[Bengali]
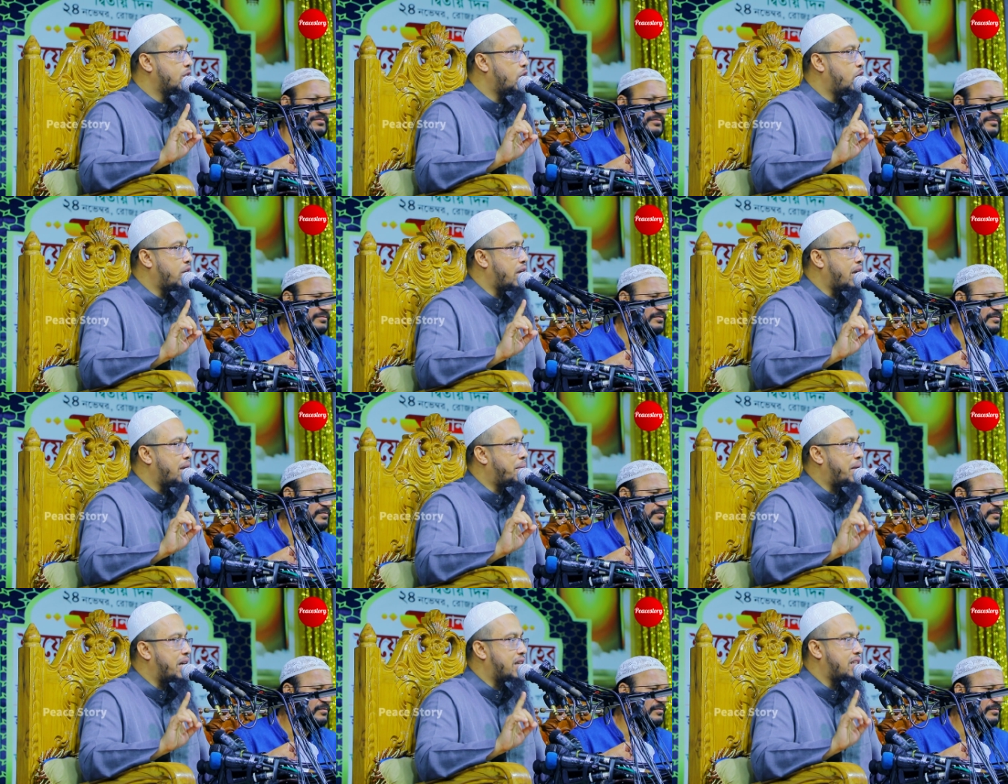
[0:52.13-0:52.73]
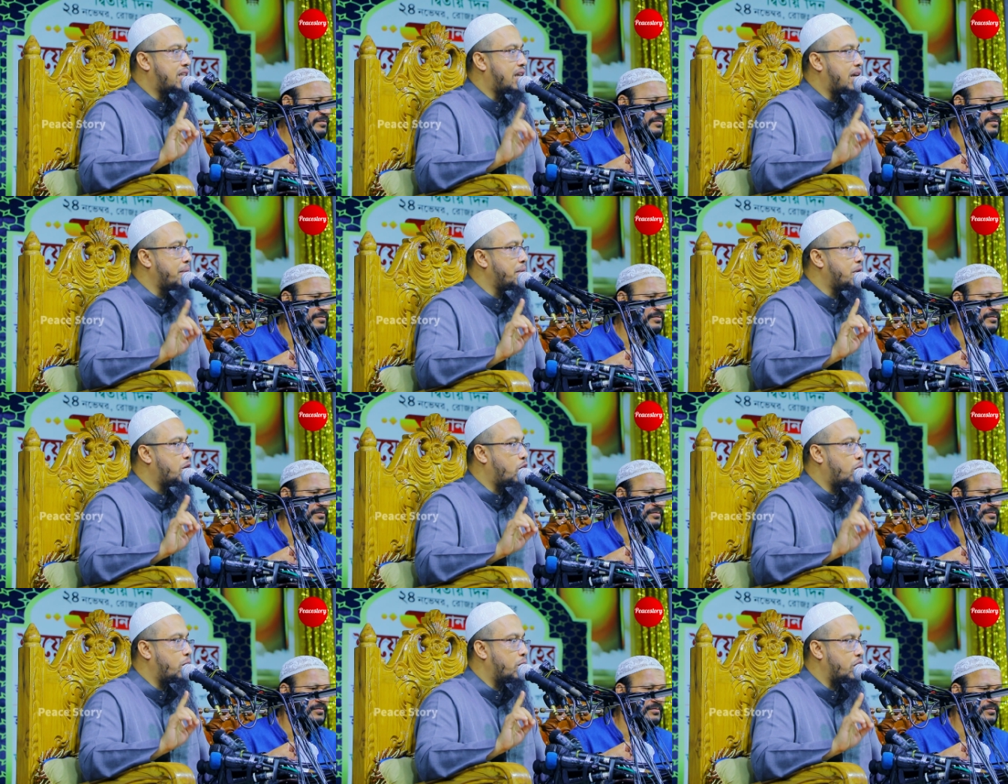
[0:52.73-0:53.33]
ওইটারে মাঠ ছাড়া
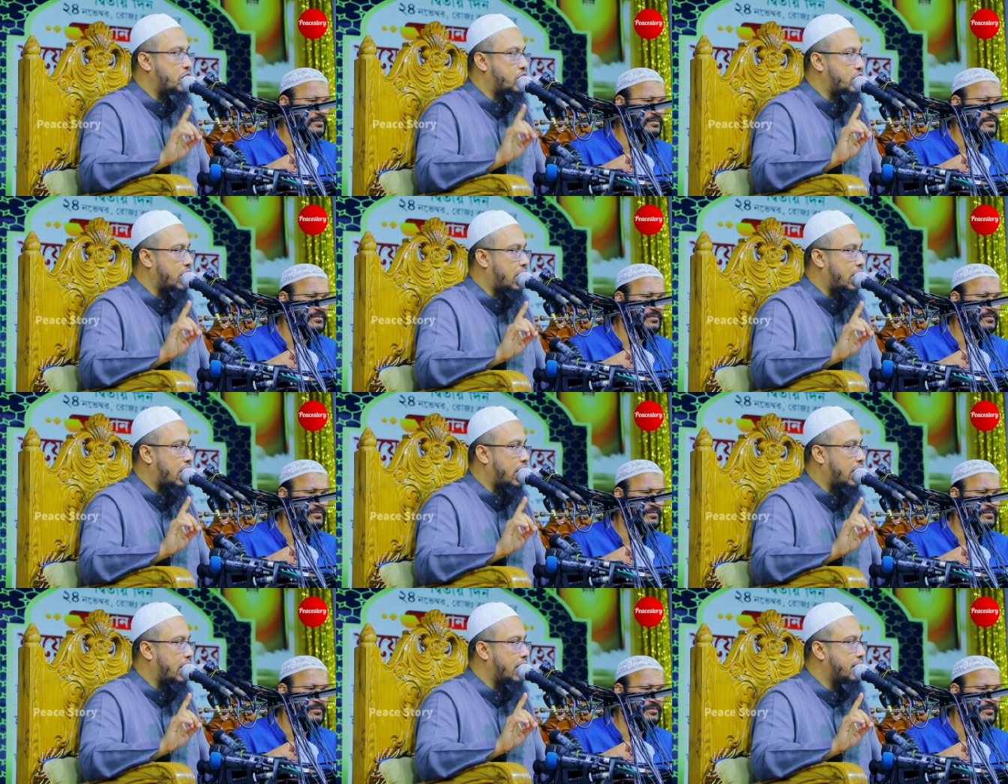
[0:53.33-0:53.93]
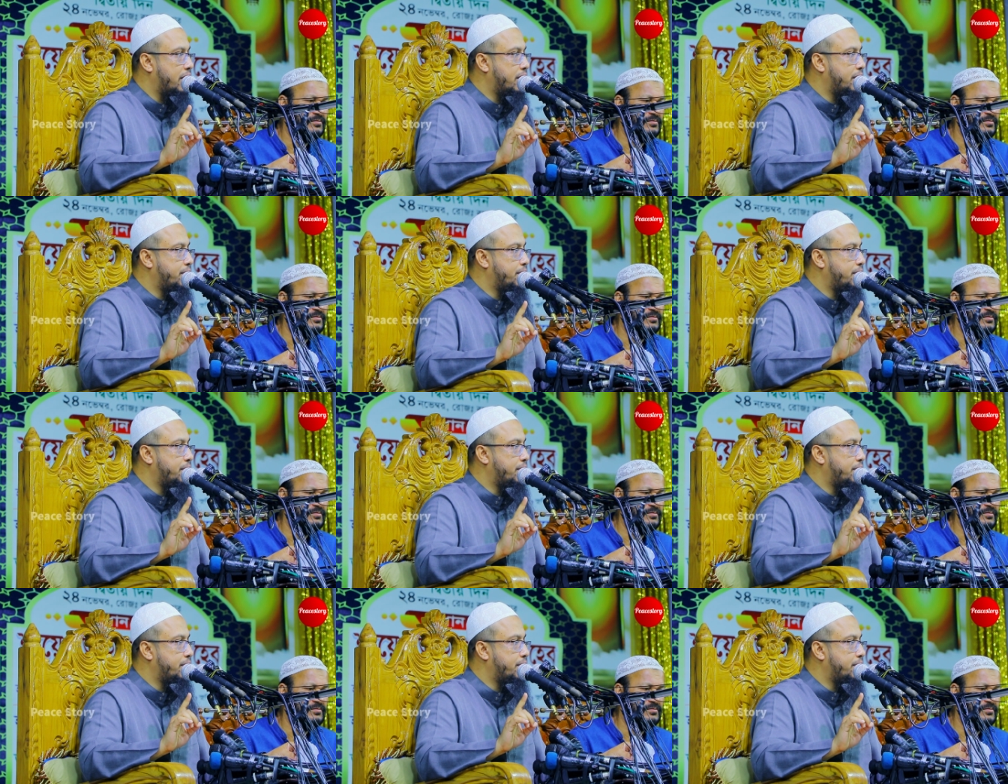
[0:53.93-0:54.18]
আমি করবো ইনশাআল্লাহ